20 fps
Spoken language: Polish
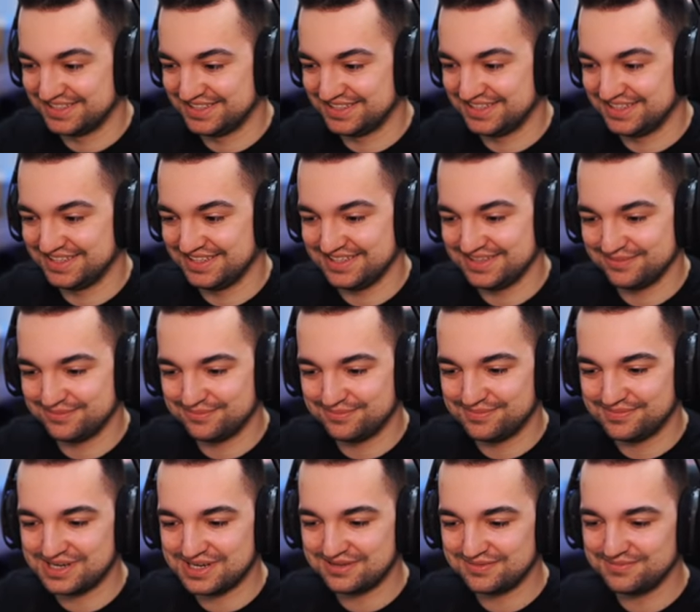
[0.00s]
E,
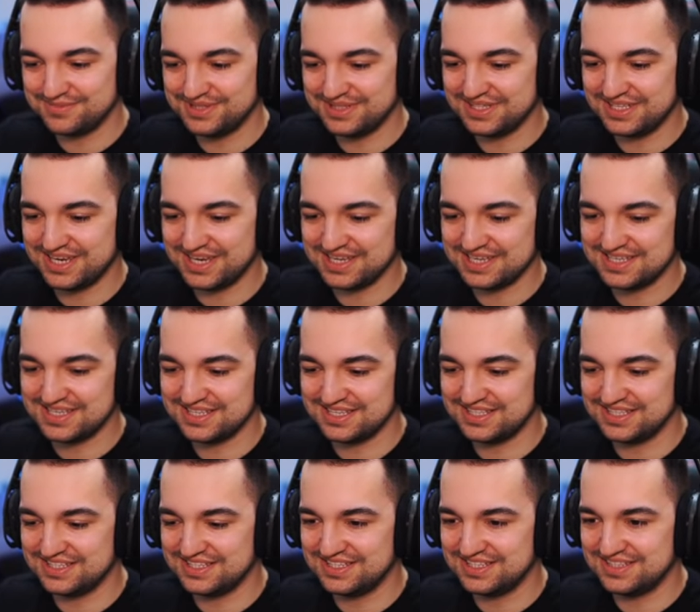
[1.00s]
mamy
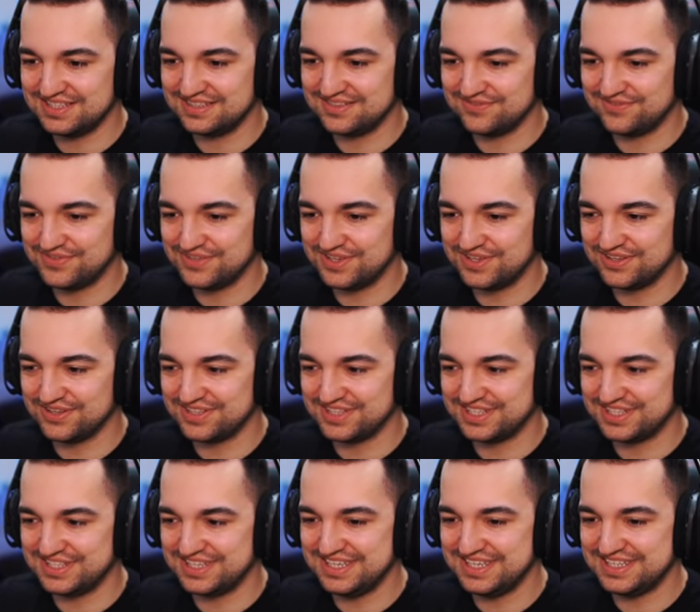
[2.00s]
jakiś wygląd
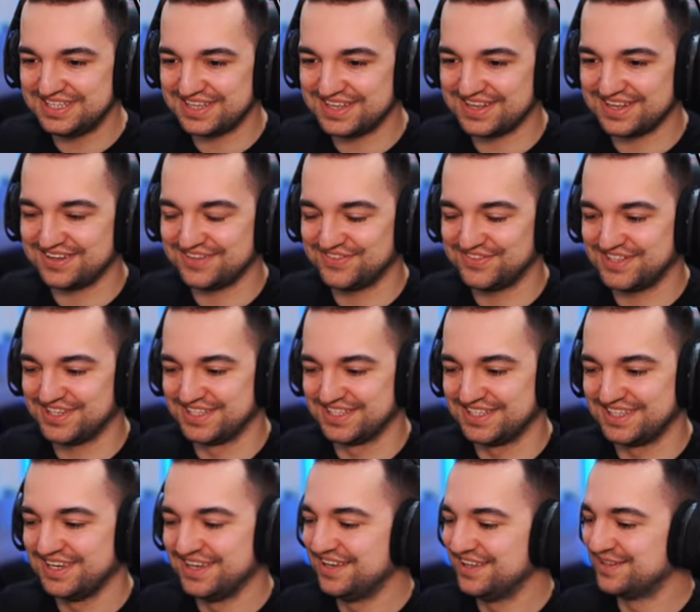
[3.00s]
nitra, w ten,
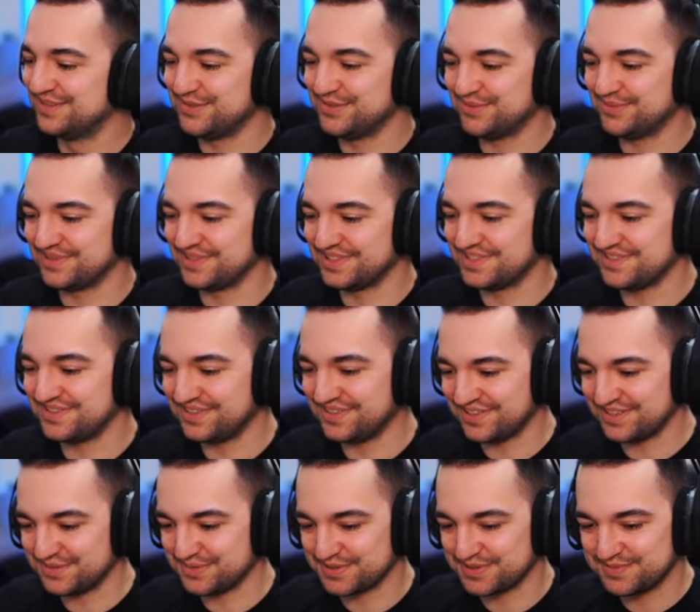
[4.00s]
no po prostu
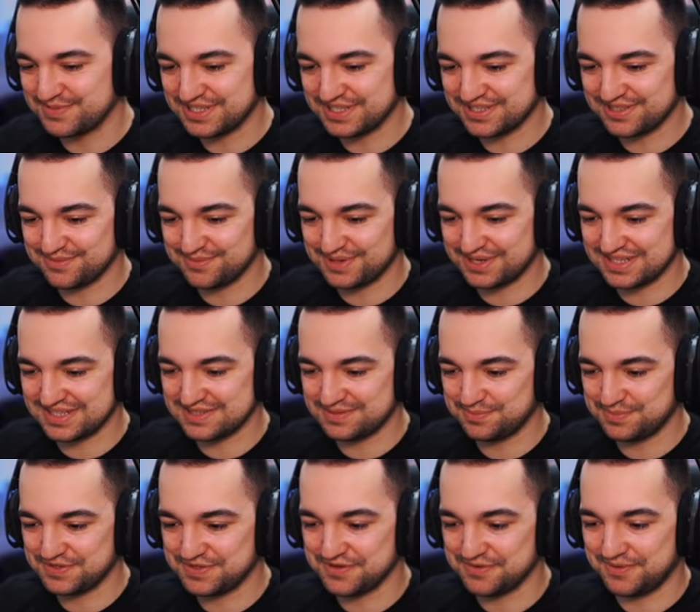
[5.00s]
kosmos, mi się to bardzo
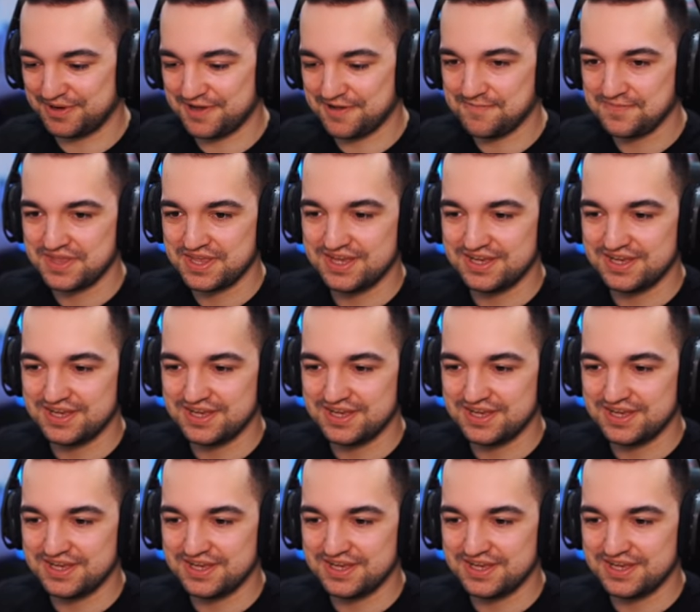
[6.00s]
podoba.